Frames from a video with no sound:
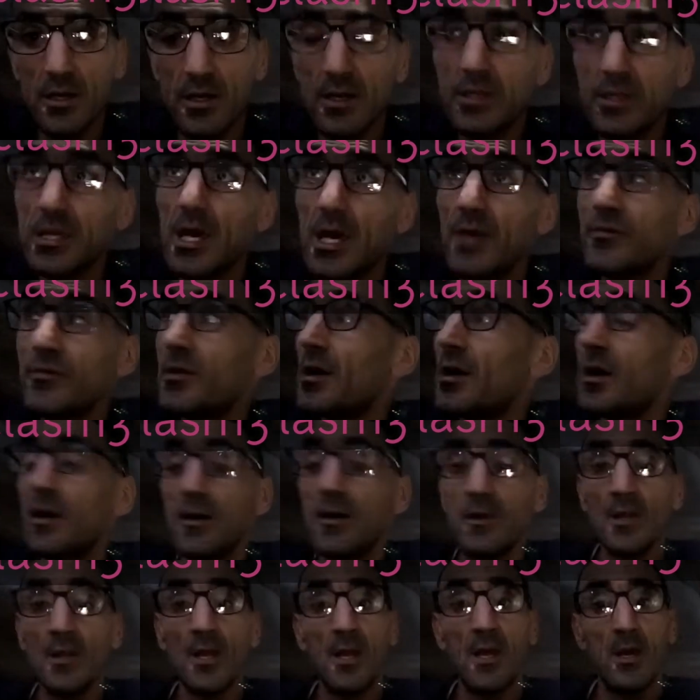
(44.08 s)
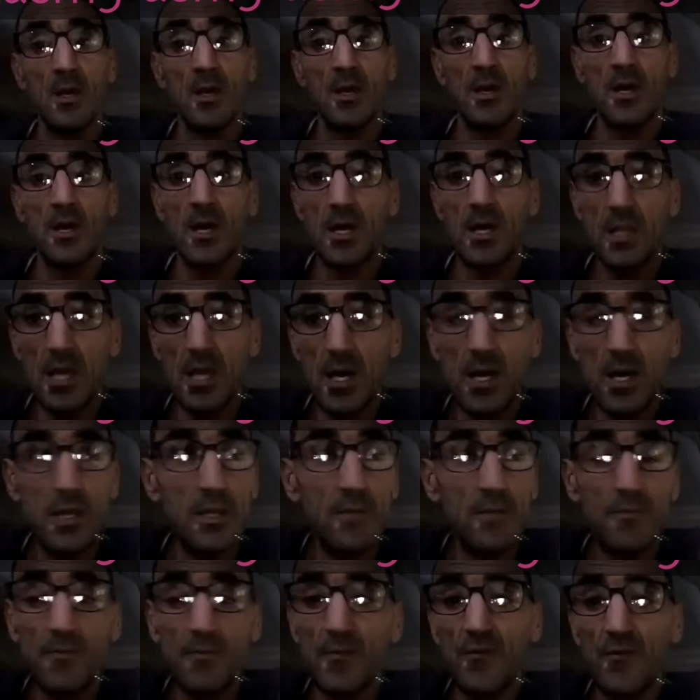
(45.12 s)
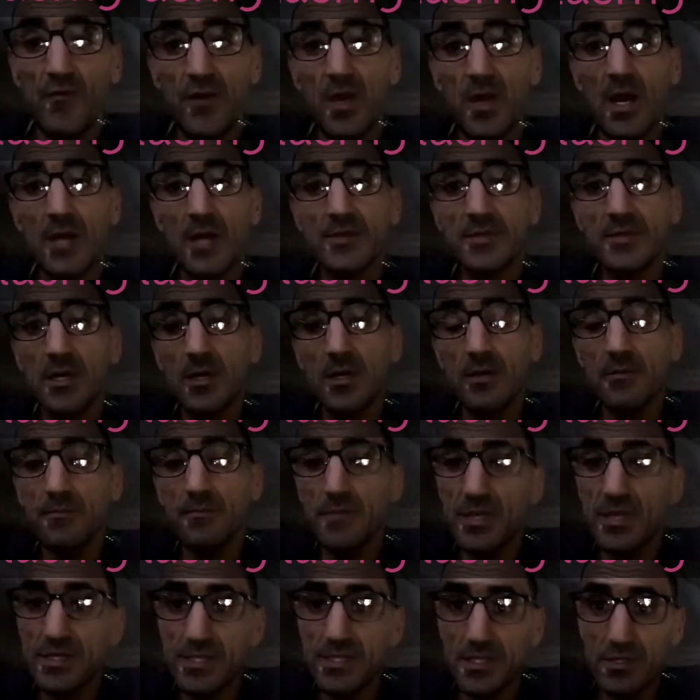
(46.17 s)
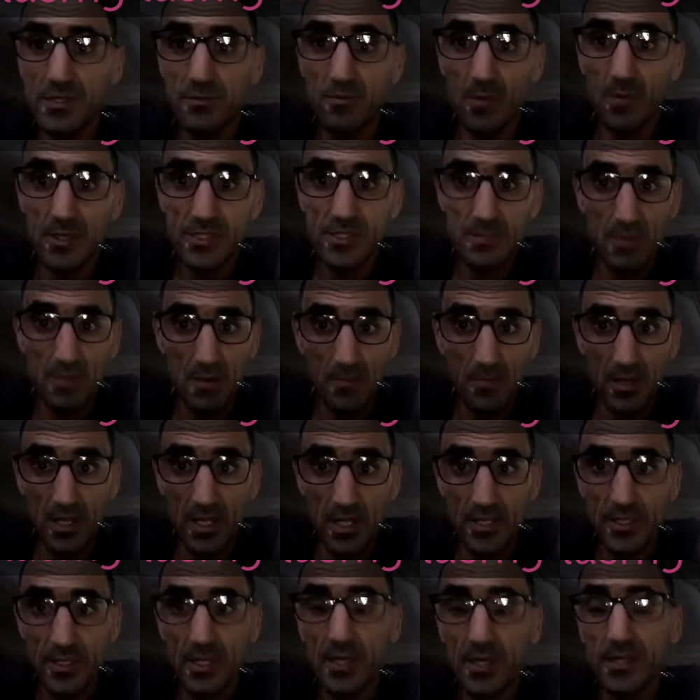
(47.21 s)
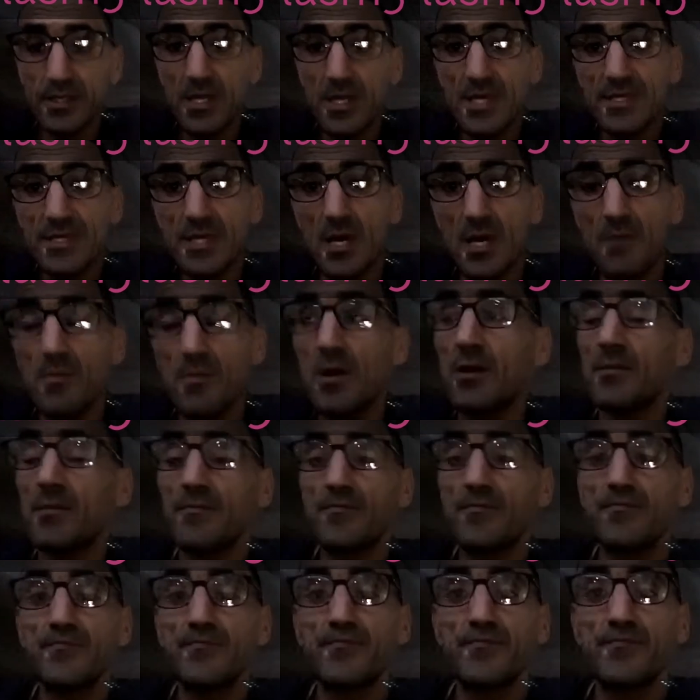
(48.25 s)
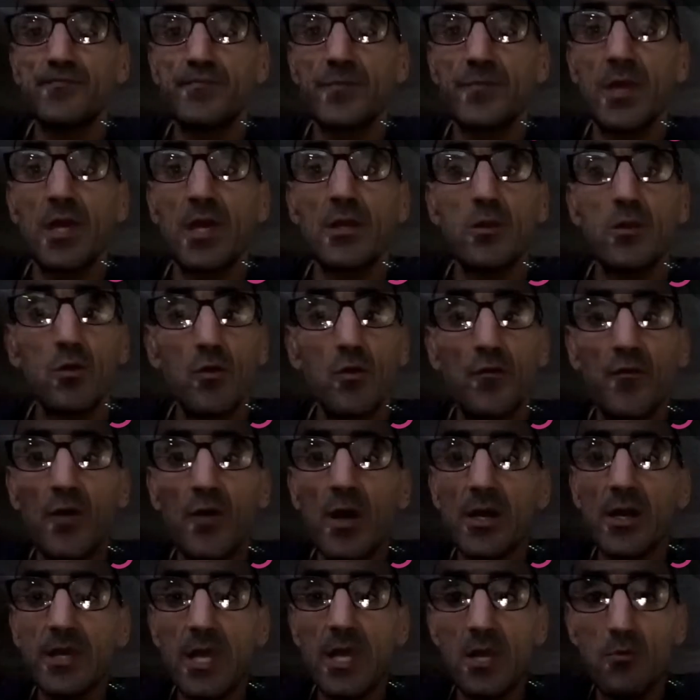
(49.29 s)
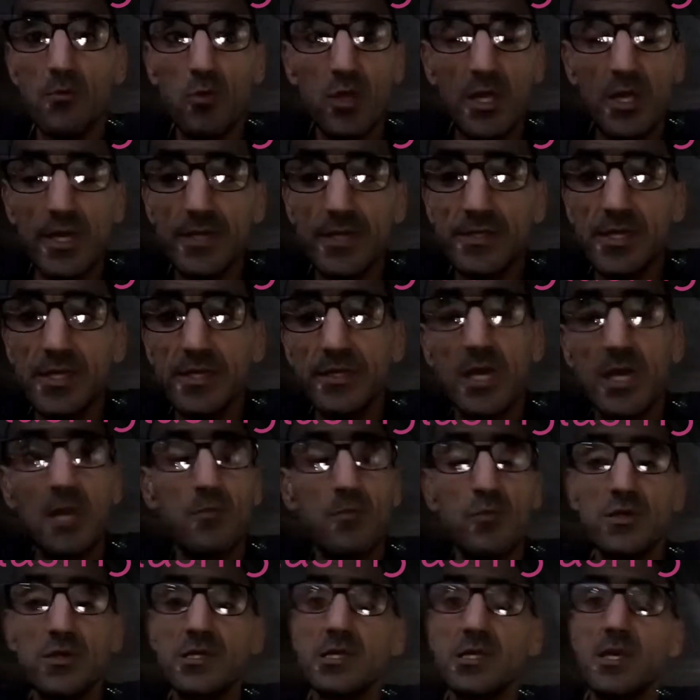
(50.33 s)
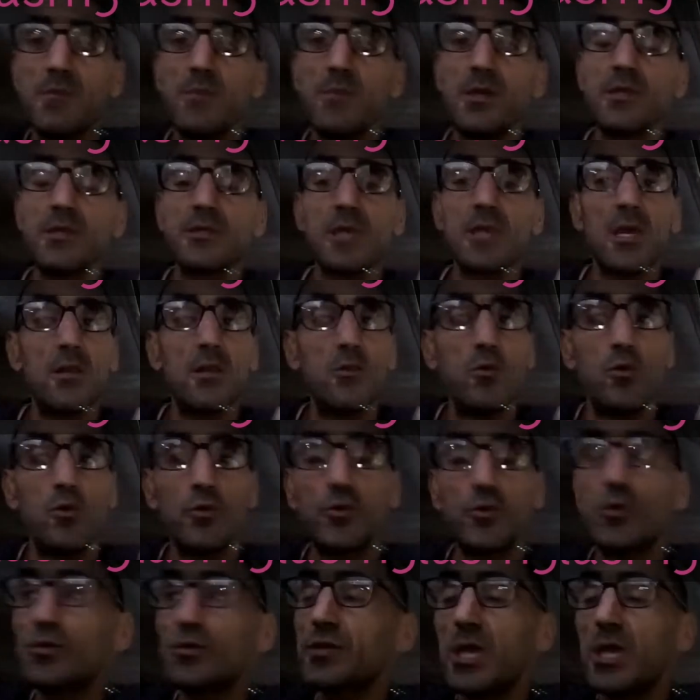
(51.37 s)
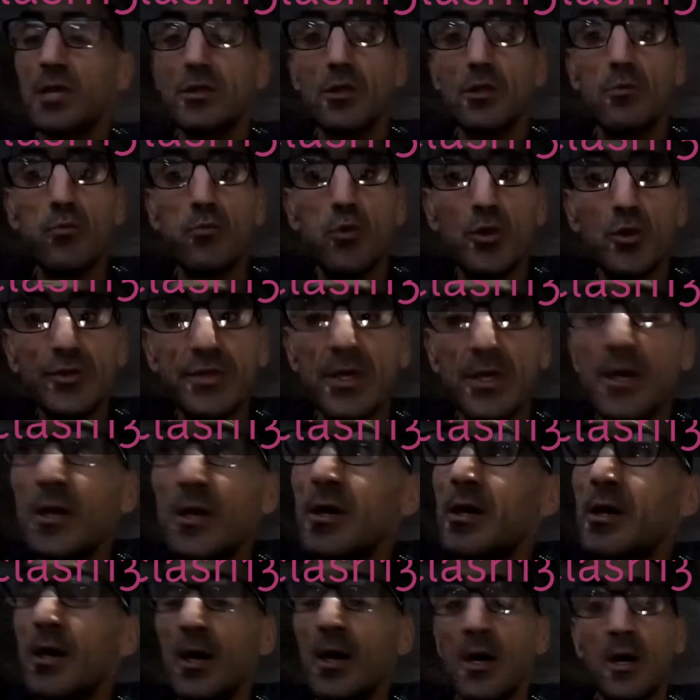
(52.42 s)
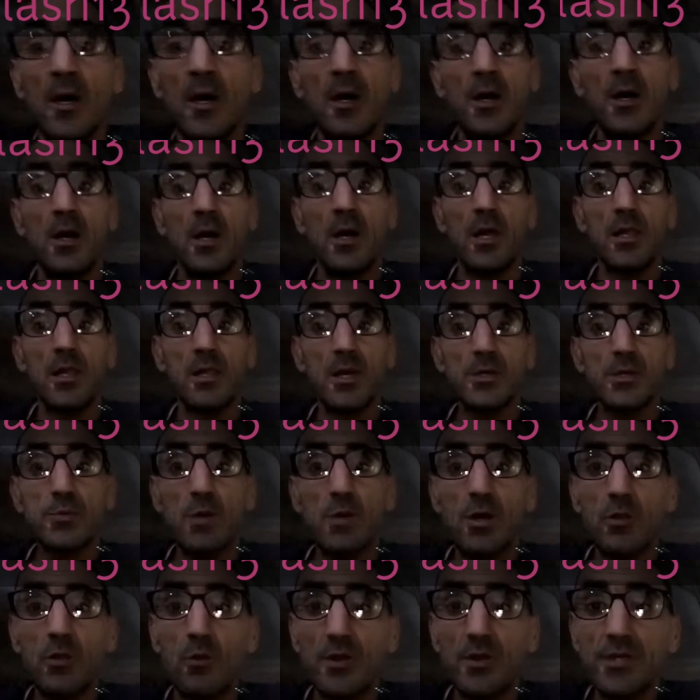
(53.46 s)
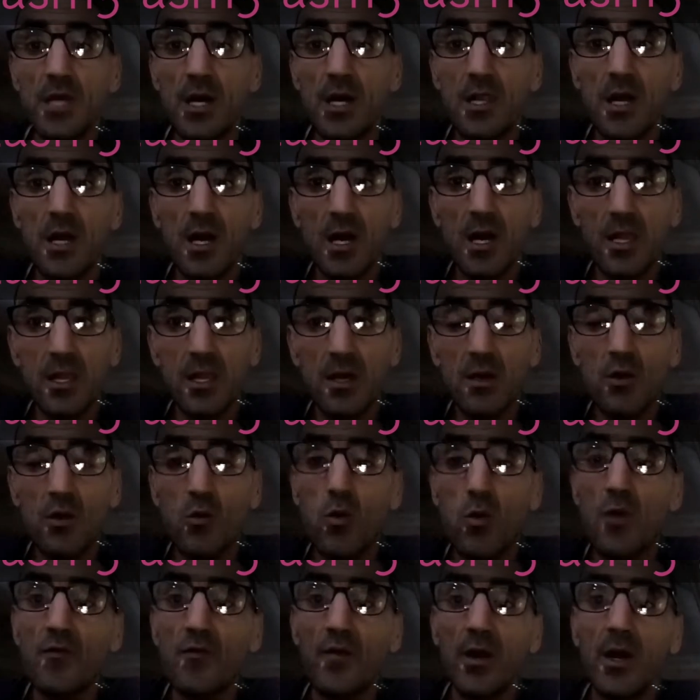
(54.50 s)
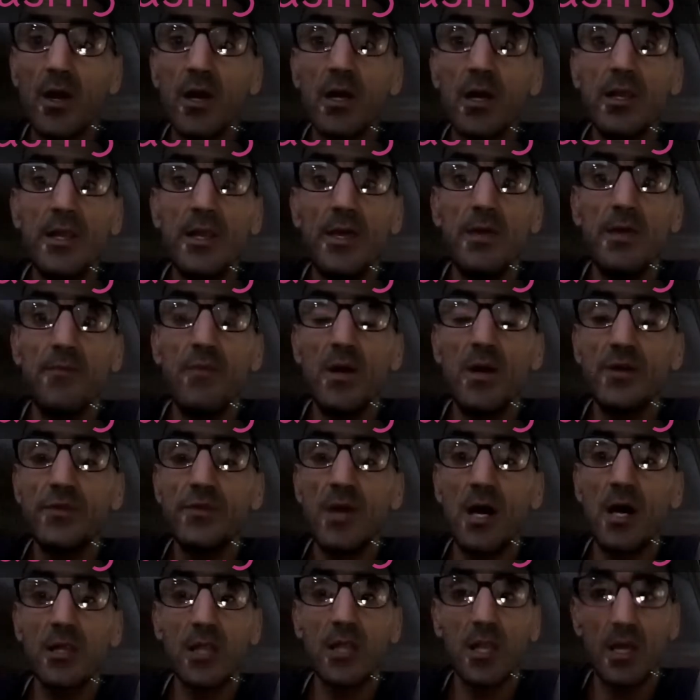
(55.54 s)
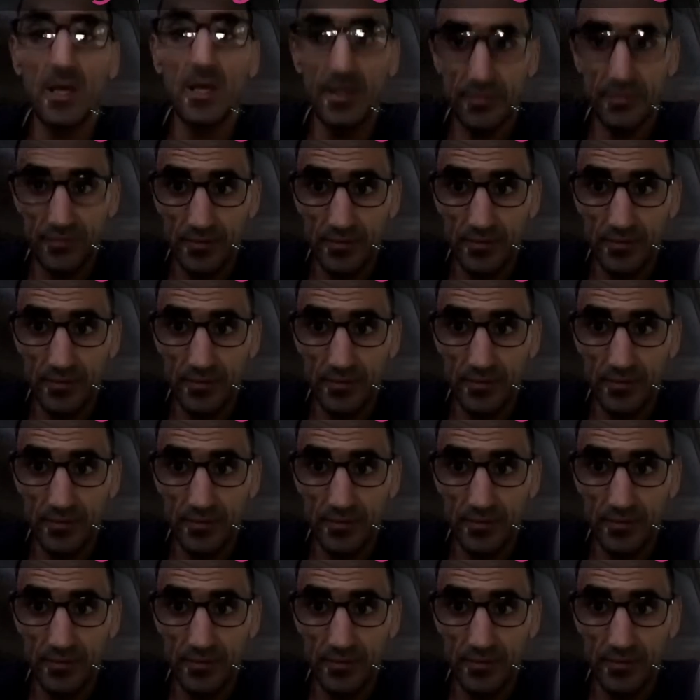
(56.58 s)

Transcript: لأن العالم فيه أكثر من سبع ملايير نسامة كاين الكفار كاين الملحدين كاين المسلمين كاين الهنود كاين البود الله سبحانه وتعالى خلق وفرق العباد على الأرض